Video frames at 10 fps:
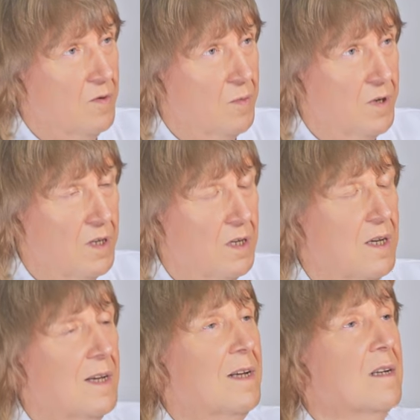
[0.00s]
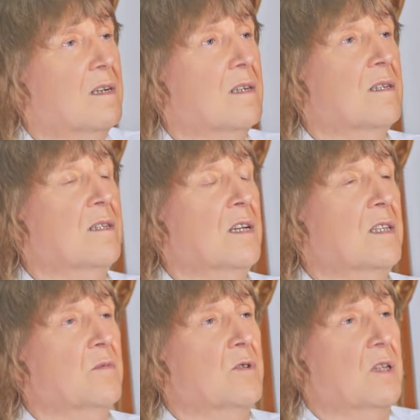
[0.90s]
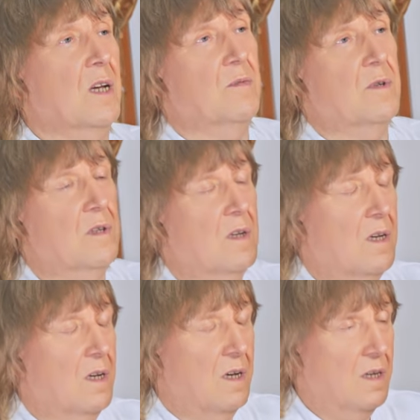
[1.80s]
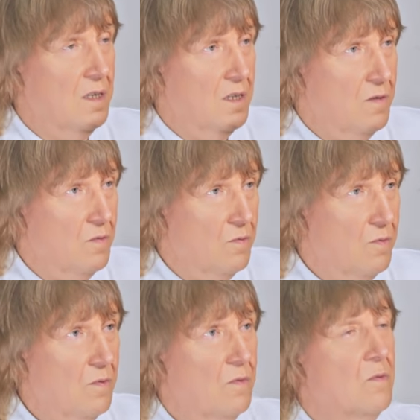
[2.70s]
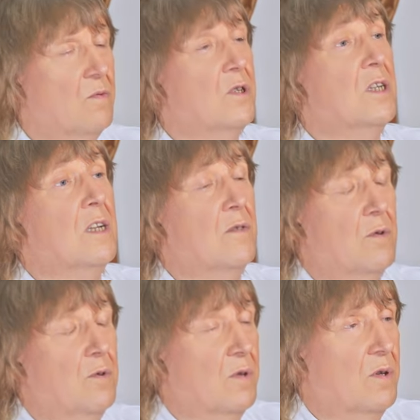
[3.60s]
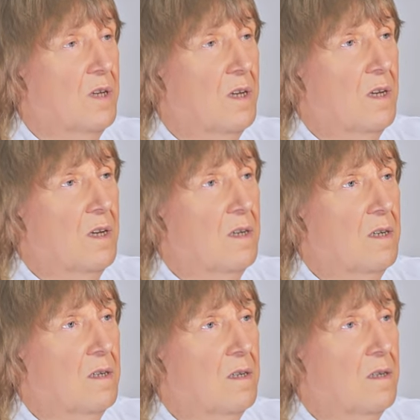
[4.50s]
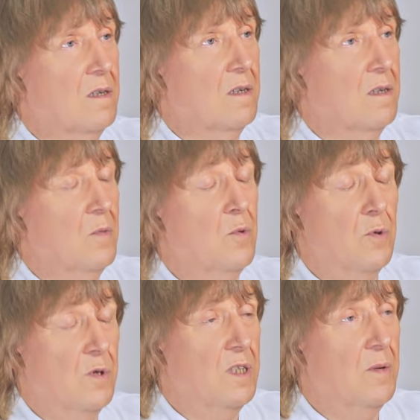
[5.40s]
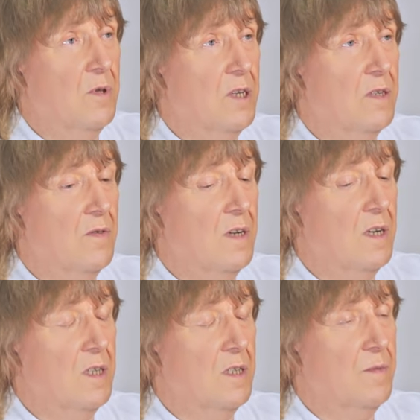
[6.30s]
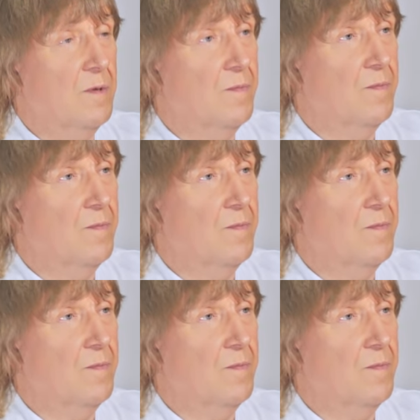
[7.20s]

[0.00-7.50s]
вот при э, данном штамме, они усиливают э, иммунную систему нашего организма.